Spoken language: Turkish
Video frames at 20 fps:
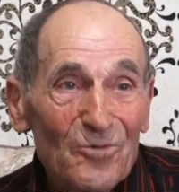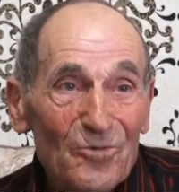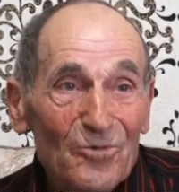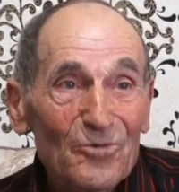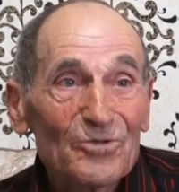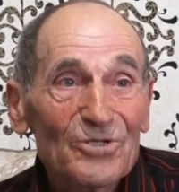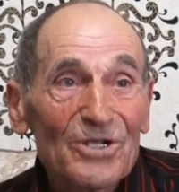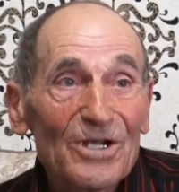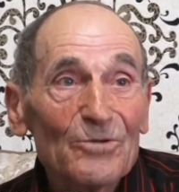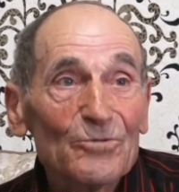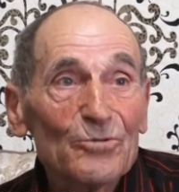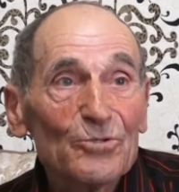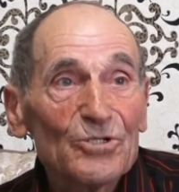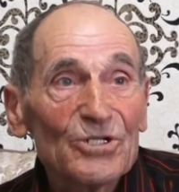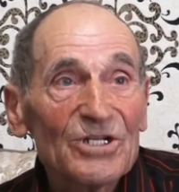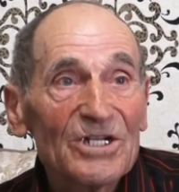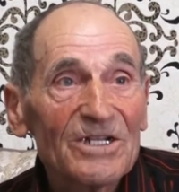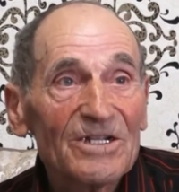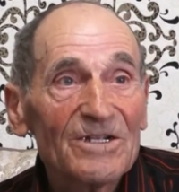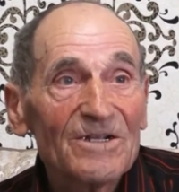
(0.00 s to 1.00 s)
O zaman üç
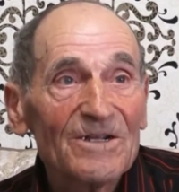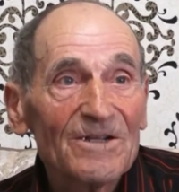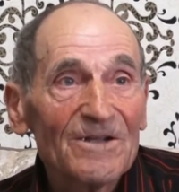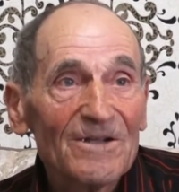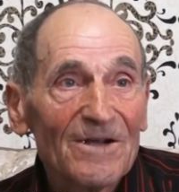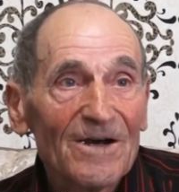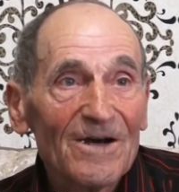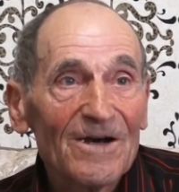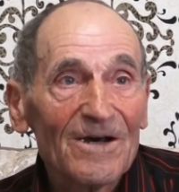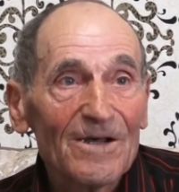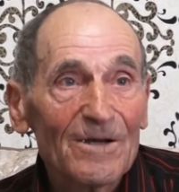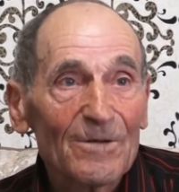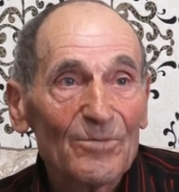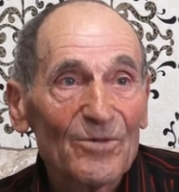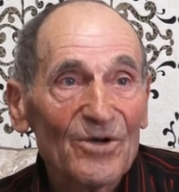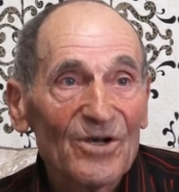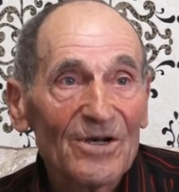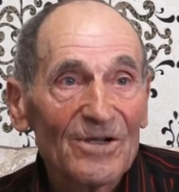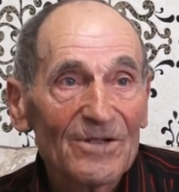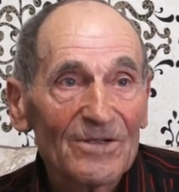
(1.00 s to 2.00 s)
yıldı
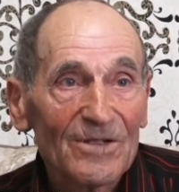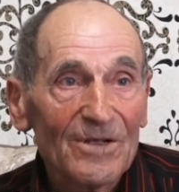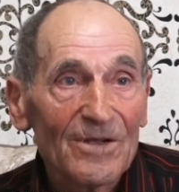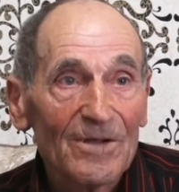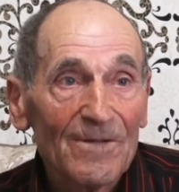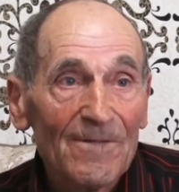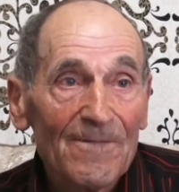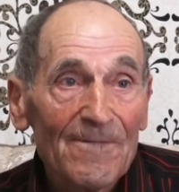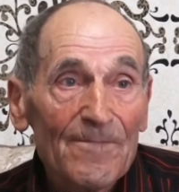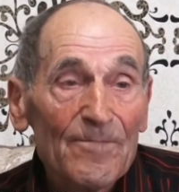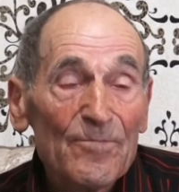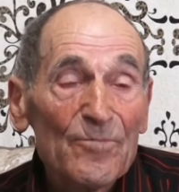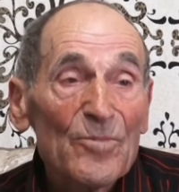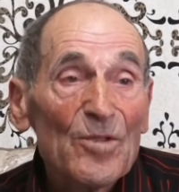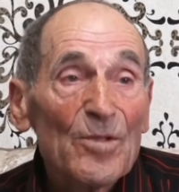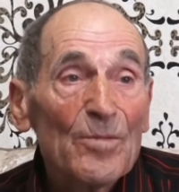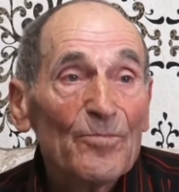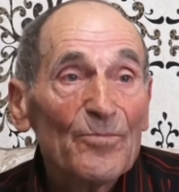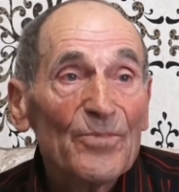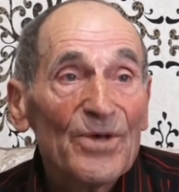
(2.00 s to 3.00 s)
Armata.
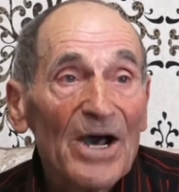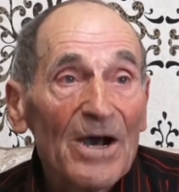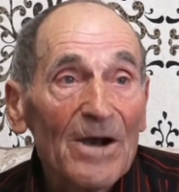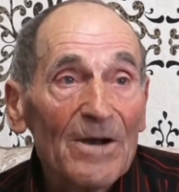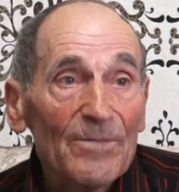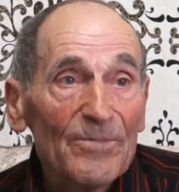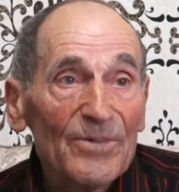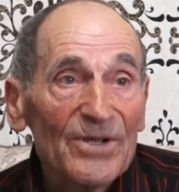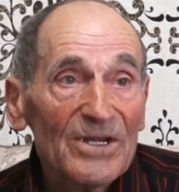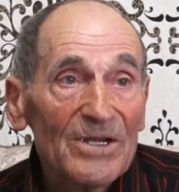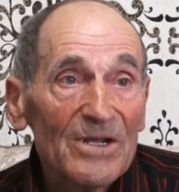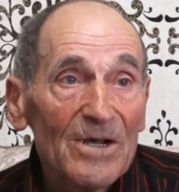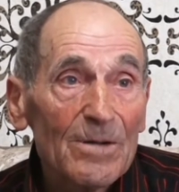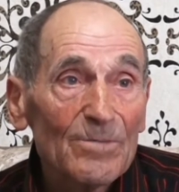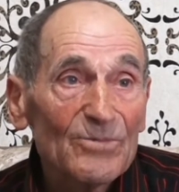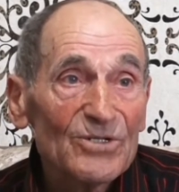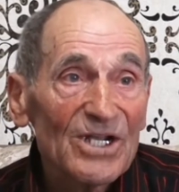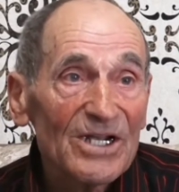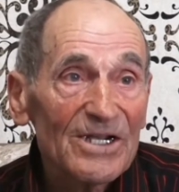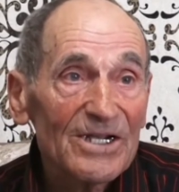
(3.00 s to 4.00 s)
Ben, beni
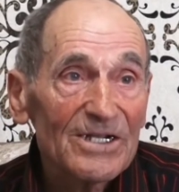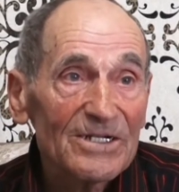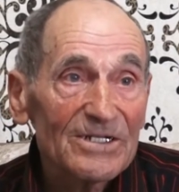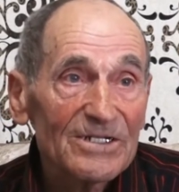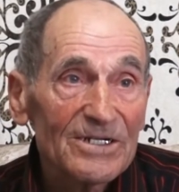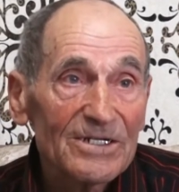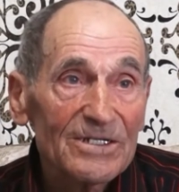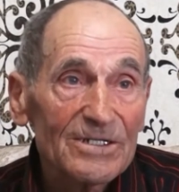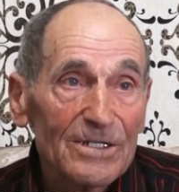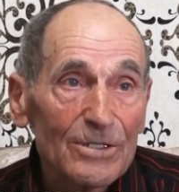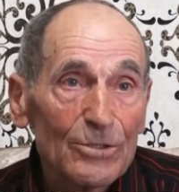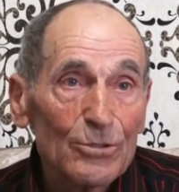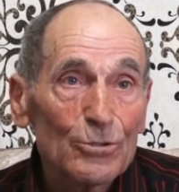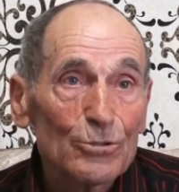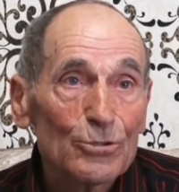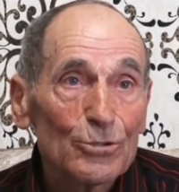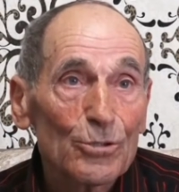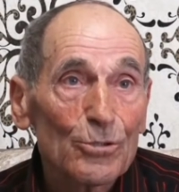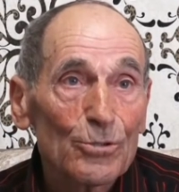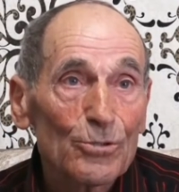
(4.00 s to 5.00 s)
amca getirdi
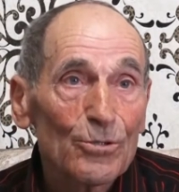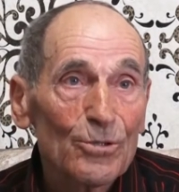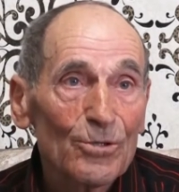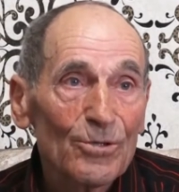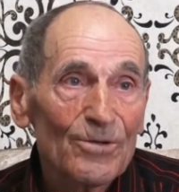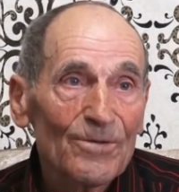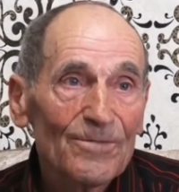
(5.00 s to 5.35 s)
küçük.